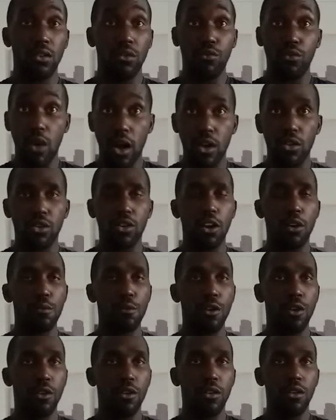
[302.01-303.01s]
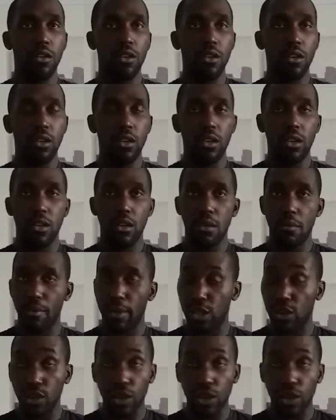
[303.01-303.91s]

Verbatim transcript: voire encore mieux, parce